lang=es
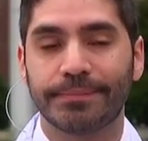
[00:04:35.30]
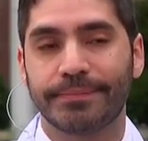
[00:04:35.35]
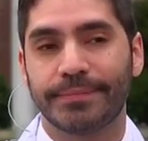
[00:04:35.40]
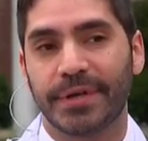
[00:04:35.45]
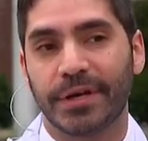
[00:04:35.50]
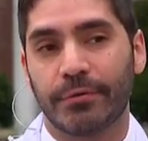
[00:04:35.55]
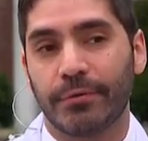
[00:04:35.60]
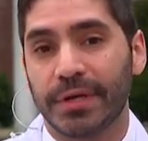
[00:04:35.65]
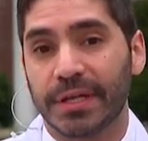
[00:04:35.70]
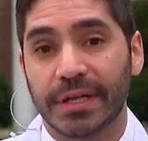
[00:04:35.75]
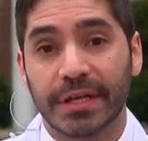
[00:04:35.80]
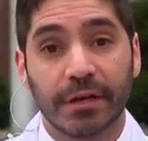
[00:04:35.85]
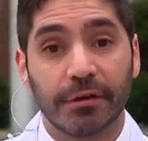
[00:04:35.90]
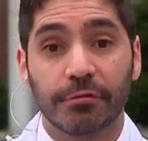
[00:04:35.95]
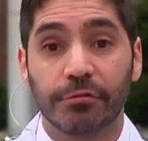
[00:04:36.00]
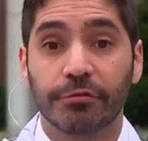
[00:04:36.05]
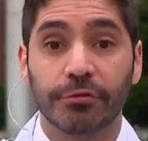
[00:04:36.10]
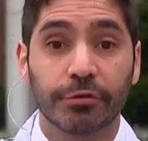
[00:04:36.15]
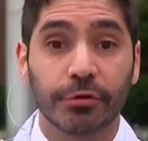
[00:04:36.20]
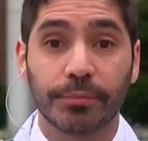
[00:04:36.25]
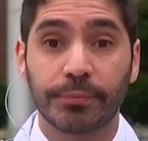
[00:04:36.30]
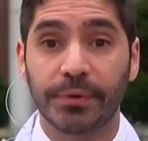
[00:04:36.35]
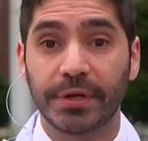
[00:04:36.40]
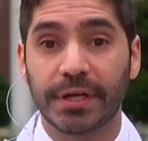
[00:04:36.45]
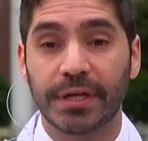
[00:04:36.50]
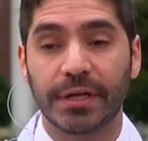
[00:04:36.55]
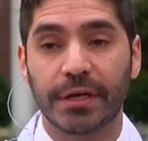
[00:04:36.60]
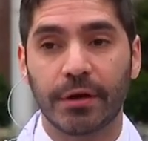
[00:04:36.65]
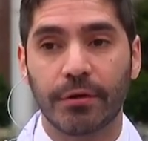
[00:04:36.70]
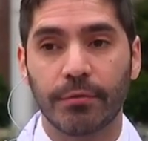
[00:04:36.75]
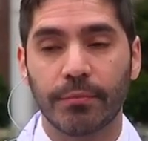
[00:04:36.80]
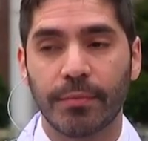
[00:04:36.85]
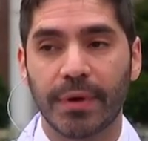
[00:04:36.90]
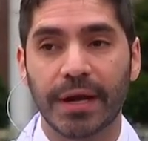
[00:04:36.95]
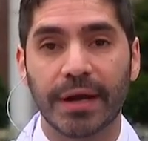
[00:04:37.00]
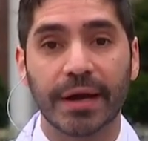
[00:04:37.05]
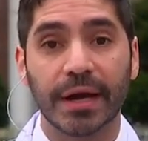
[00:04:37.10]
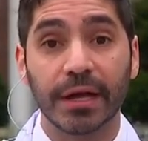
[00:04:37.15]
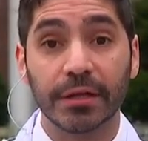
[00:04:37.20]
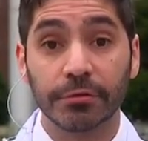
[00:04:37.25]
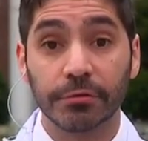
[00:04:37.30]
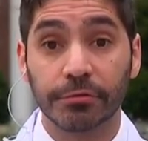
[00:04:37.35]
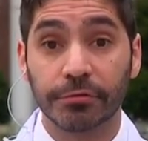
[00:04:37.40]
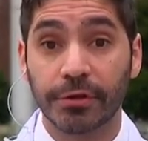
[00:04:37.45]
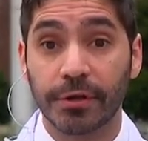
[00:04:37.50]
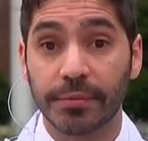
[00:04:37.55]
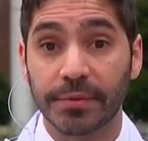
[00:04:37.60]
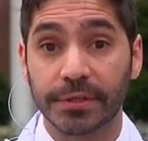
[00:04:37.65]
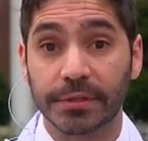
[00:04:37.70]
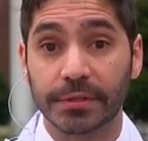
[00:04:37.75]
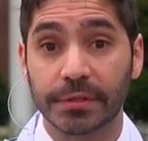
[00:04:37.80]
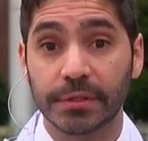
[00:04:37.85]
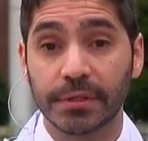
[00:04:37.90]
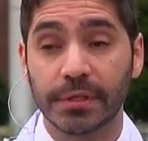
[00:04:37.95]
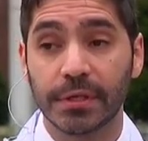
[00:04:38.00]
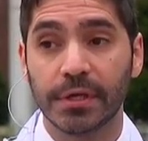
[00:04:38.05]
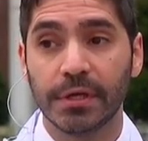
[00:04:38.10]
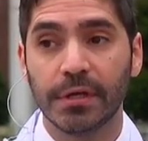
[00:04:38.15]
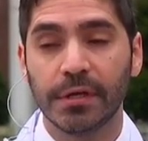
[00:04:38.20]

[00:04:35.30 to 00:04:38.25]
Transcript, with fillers: para cualquiera de nosotros puede generar un mal rato solamente.